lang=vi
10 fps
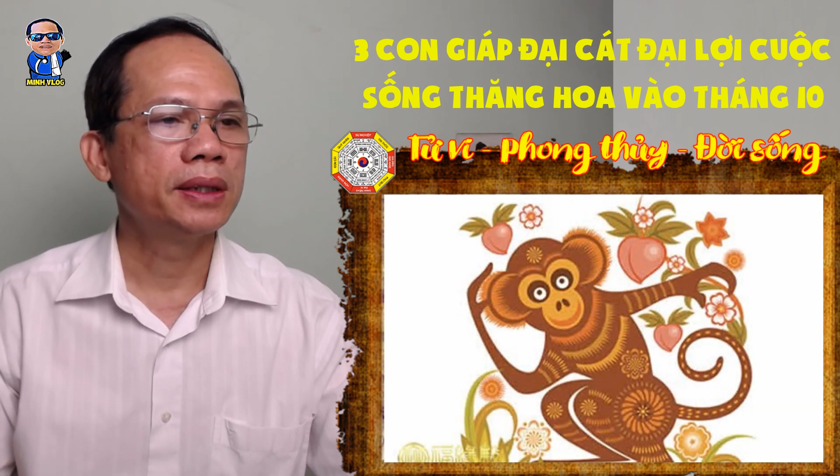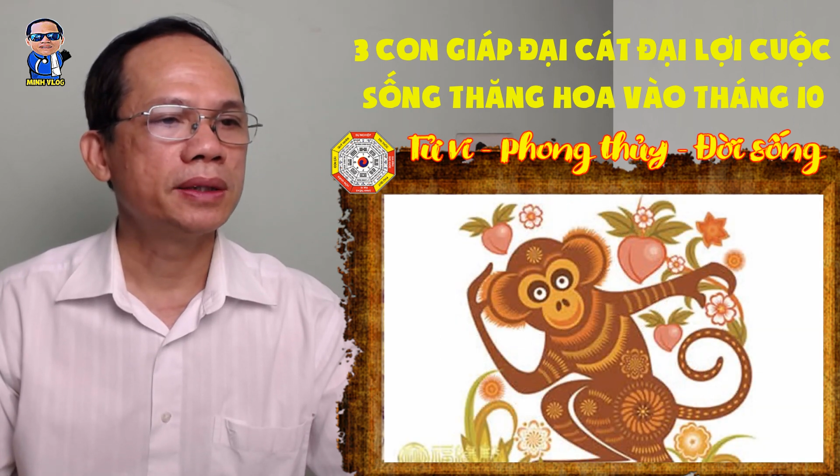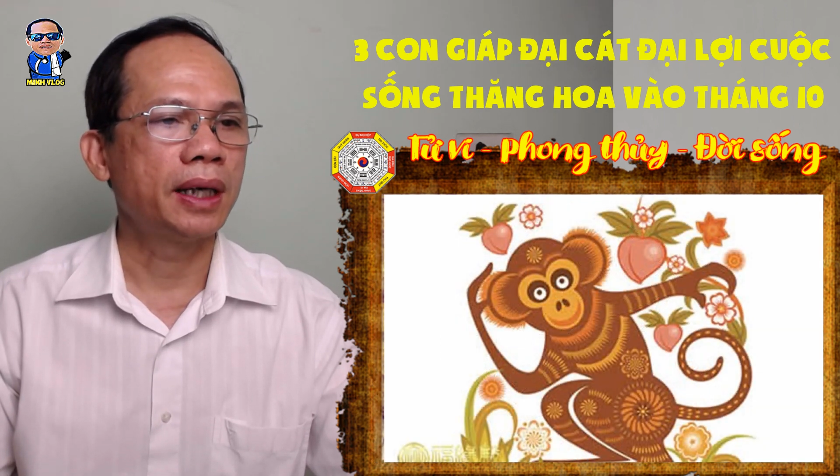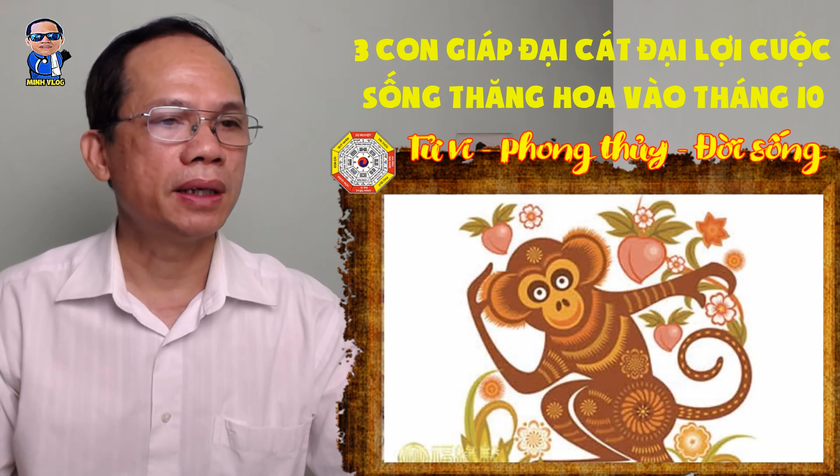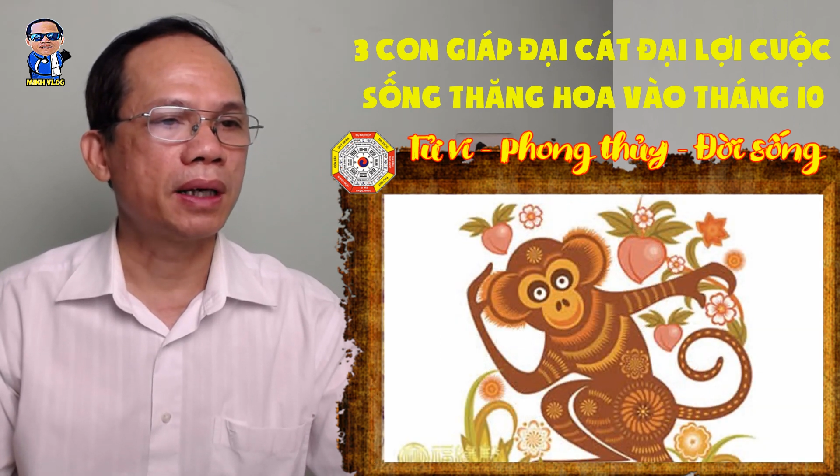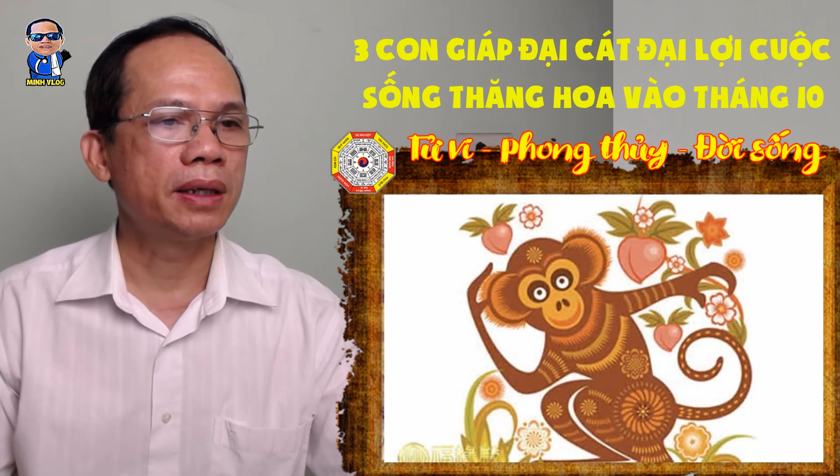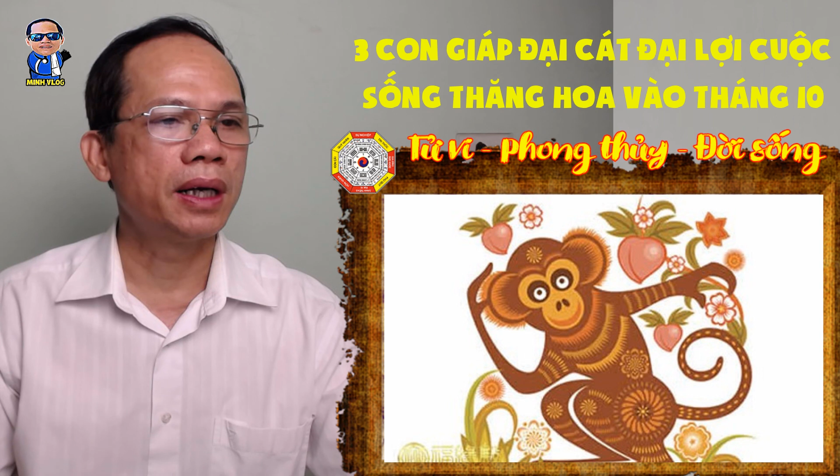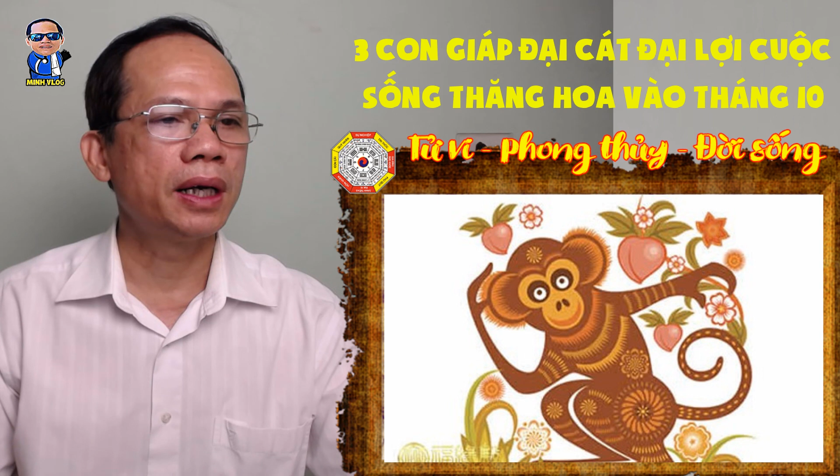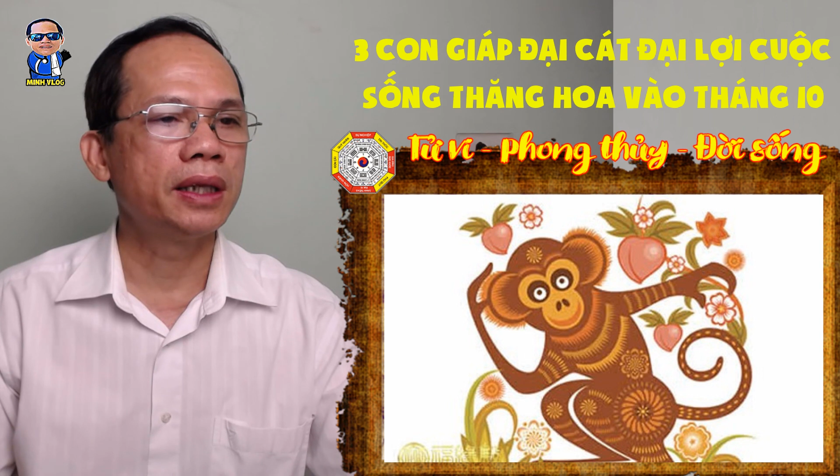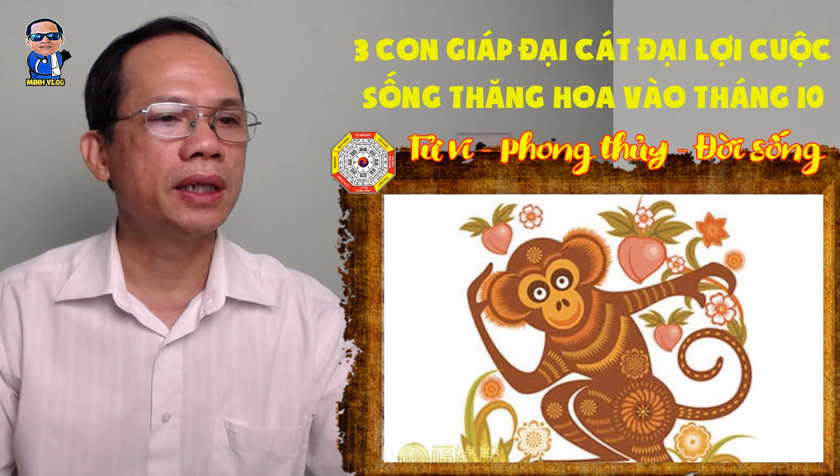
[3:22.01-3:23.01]
sẽ được
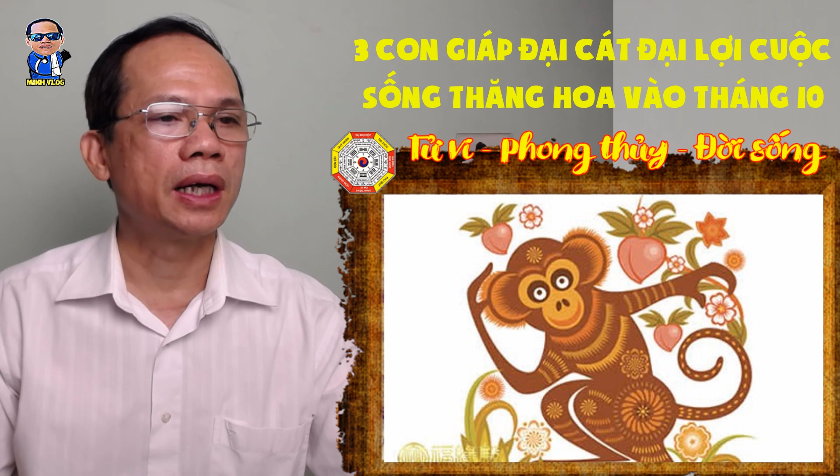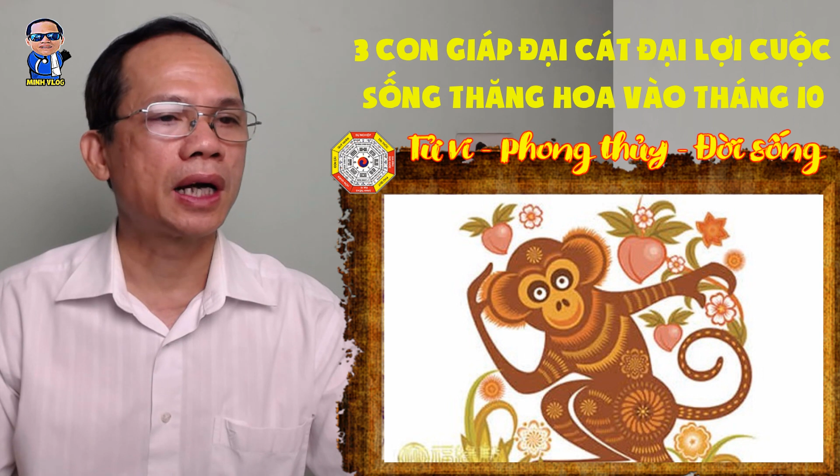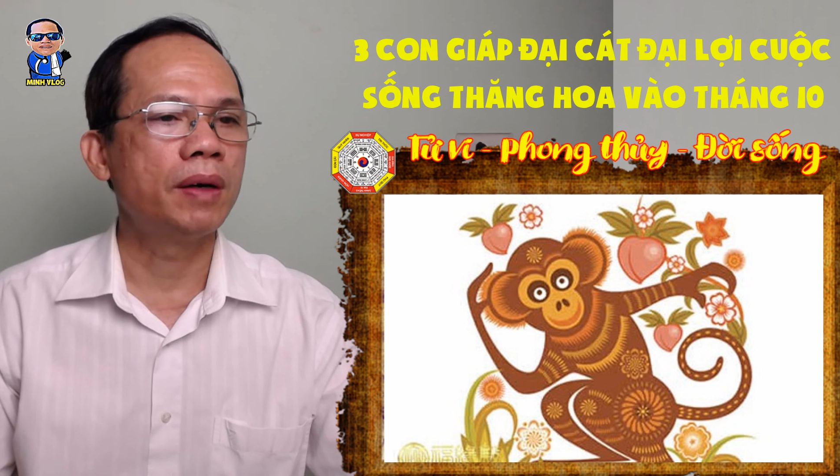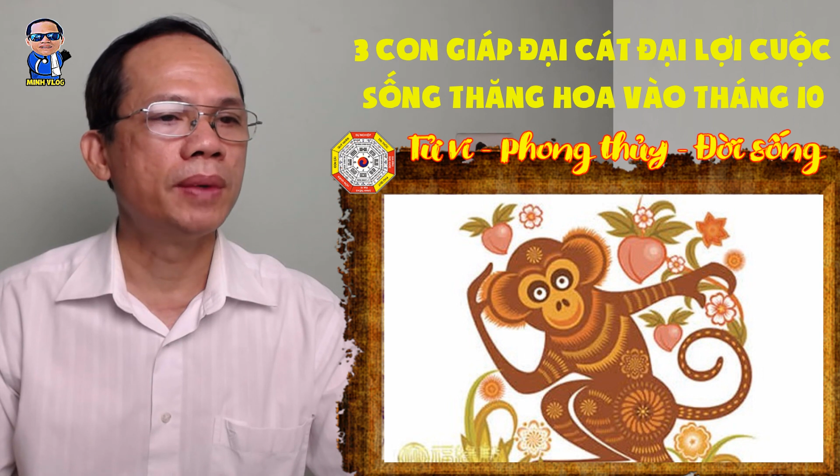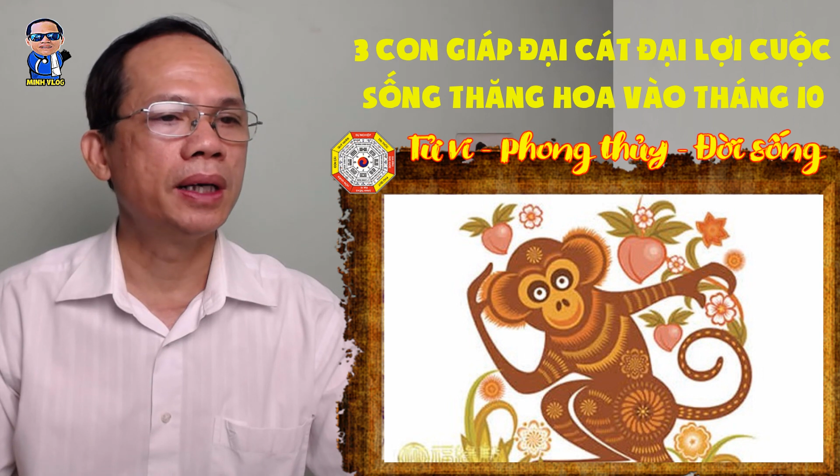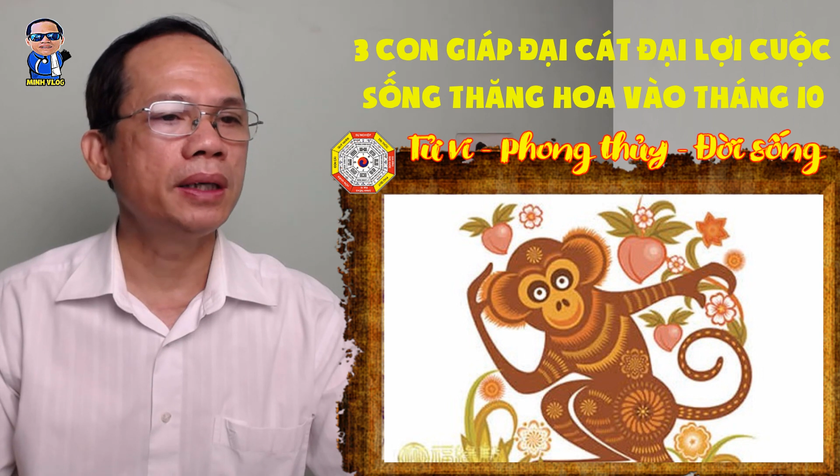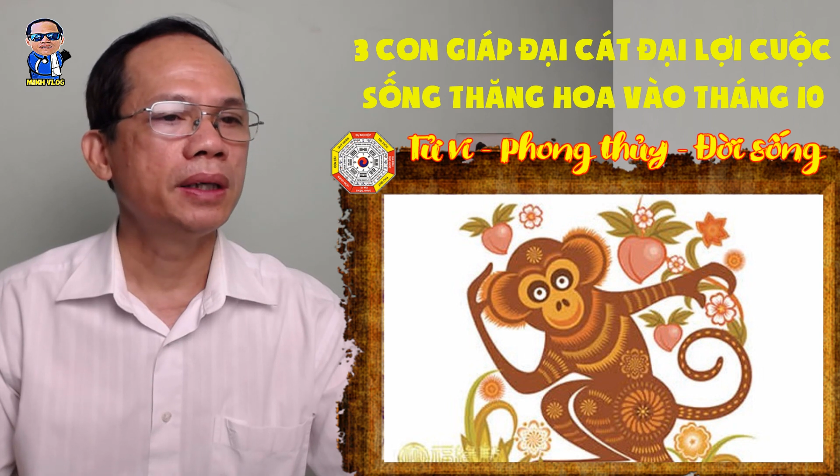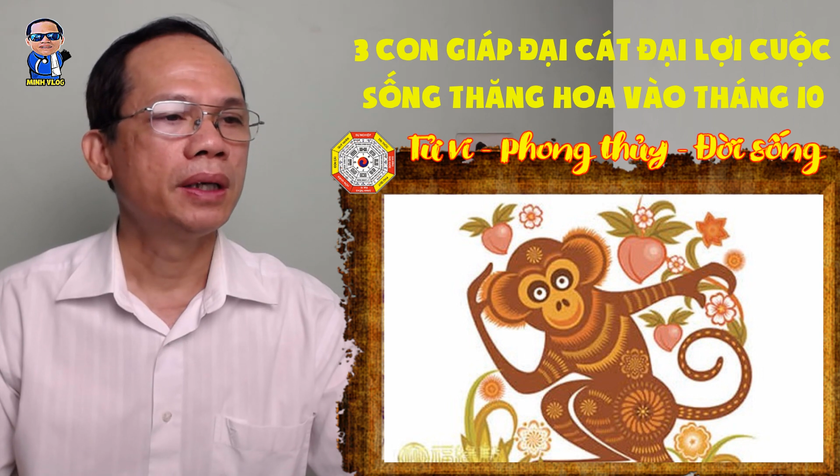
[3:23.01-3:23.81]
nâng lên tầng cao mới.